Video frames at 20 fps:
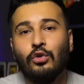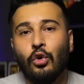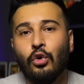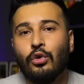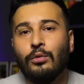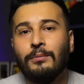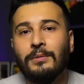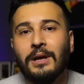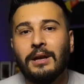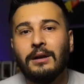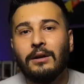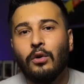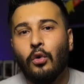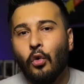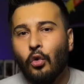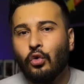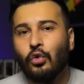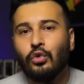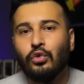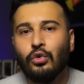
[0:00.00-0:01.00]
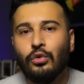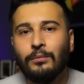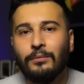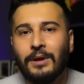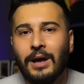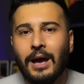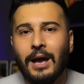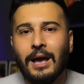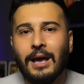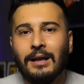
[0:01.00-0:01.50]
yorumlarını
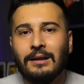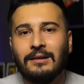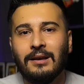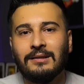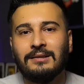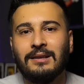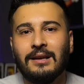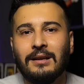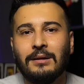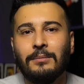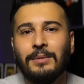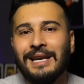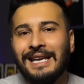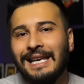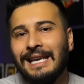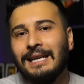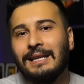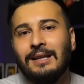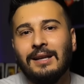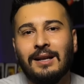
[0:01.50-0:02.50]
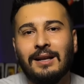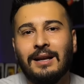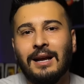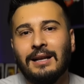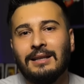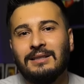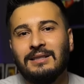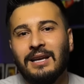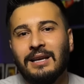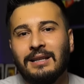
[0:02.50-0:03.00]
okuduğumda tasarımı ilk
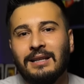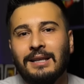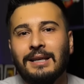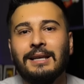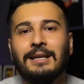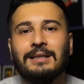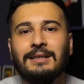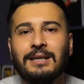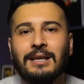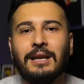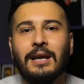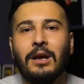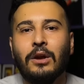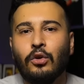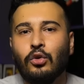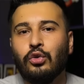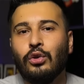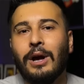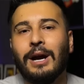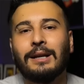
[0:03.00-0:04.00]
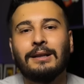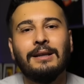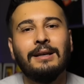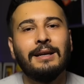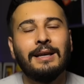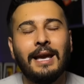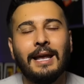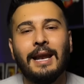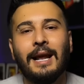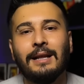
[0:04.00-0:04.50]
dikkat çektiği için
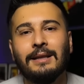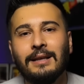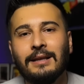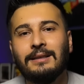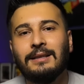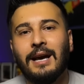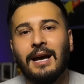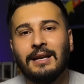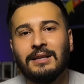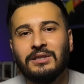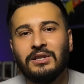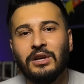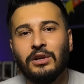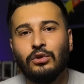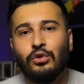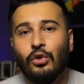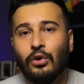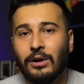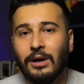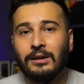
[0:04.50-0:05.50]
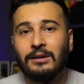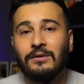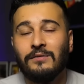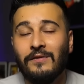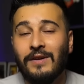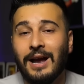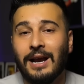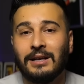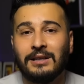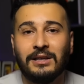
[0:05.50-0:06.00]
kulaklığı genelde tercih ediyor
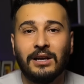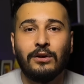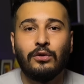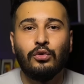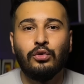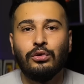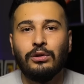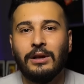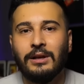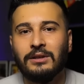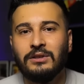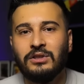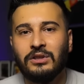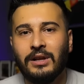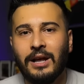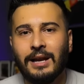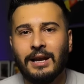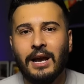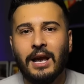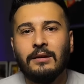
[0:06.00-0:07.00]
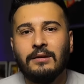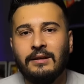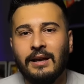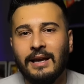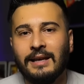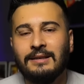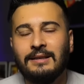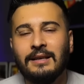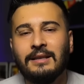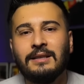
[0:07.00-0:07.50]
kadın ve erkek kullanıcılar.
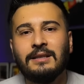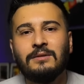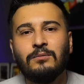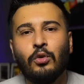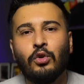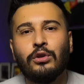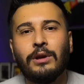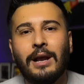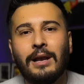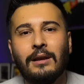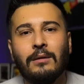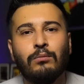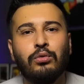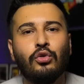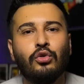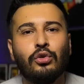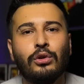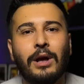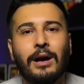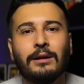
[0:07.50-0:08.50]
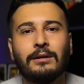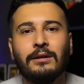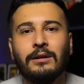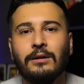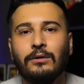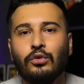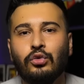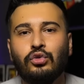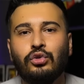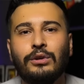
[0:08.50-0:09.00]
T8 modelli bu
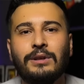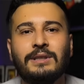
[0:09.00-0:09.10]
kulaklığın kutu